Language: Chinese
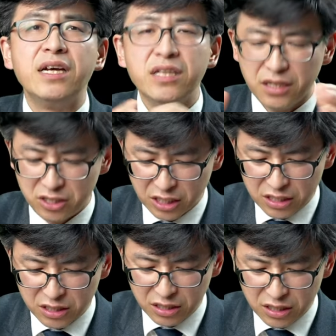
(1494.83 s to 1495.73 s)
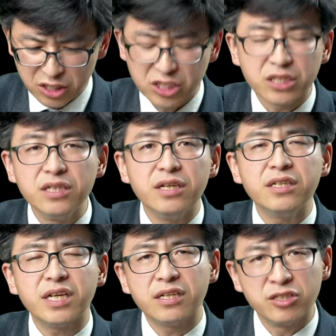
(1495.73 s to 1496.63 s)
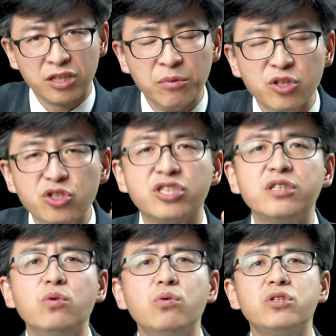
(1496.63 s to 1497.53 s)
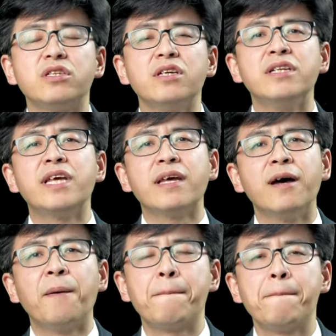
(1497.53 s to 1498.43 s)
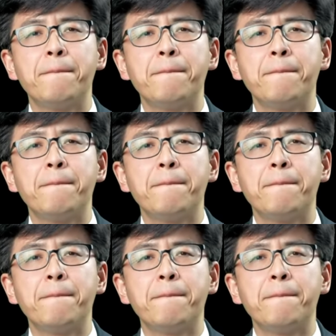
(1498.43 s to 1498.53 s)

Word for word: 一个真正认识神的恩典的，怎么能轻忽神的恩典呢？